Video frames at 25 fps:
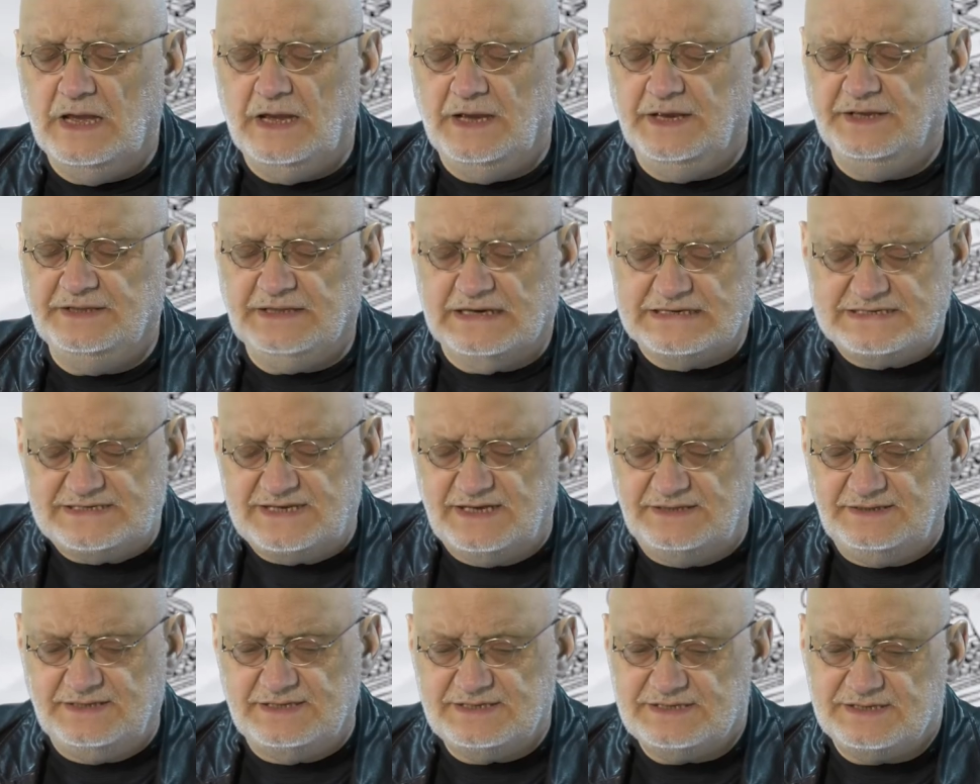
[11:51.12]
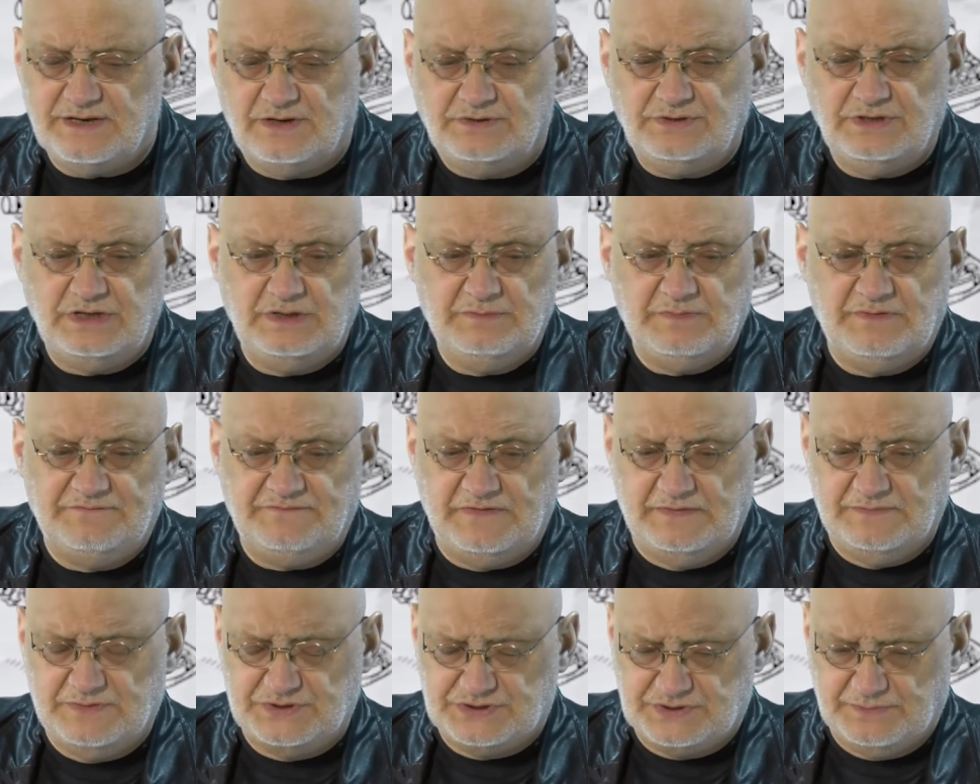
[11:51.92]
I tak, z jednej strony niby
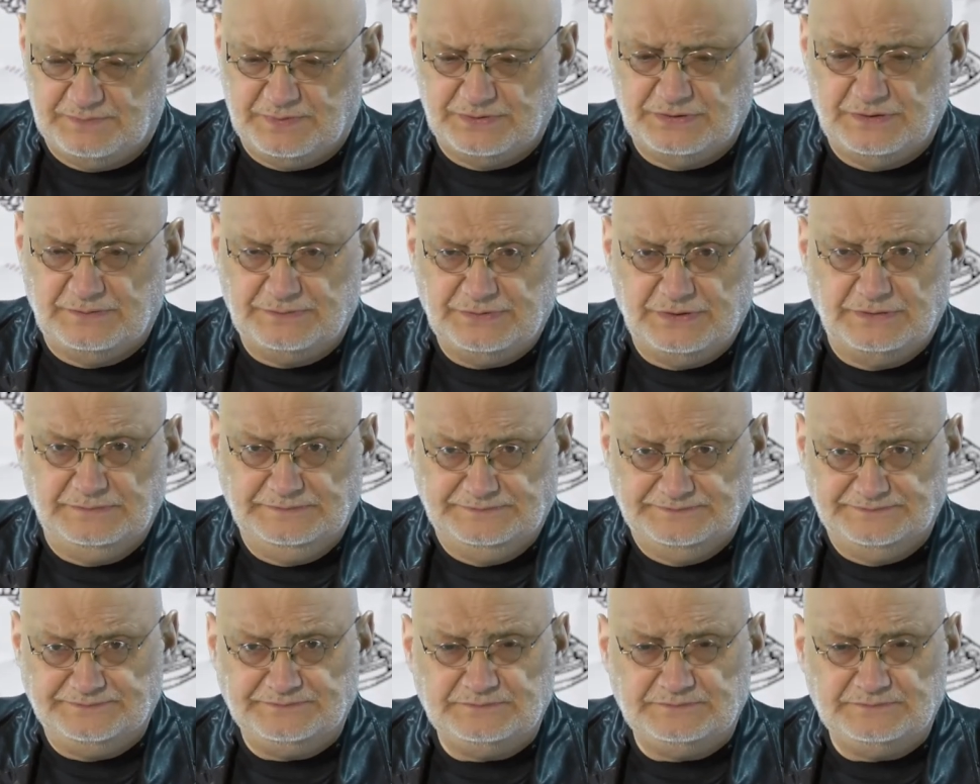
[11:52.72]
wiemy, że podobno